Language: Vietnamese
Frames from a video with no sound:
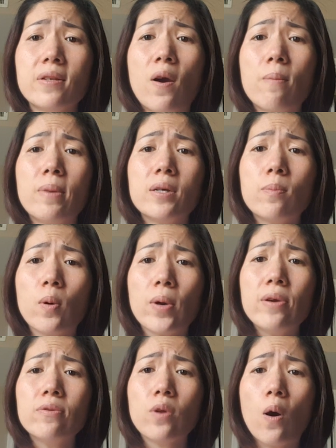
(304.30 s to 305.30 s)
cho mình một
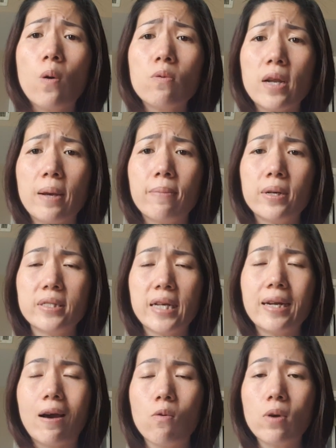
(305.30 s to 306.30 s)
yếu tố là mình
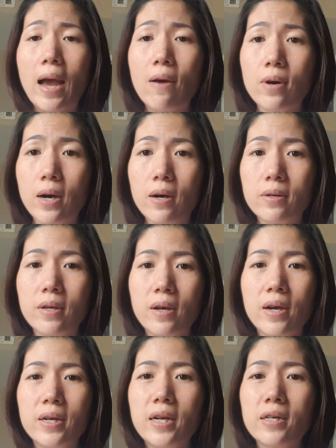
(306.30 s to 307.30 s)
sẽ đậu cao hơn
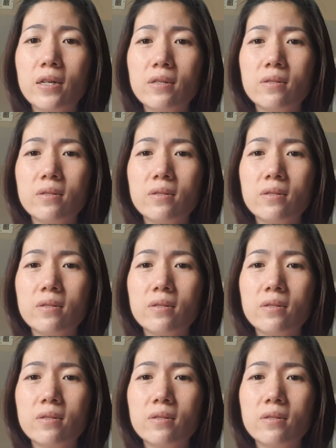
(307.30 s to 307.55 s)
nên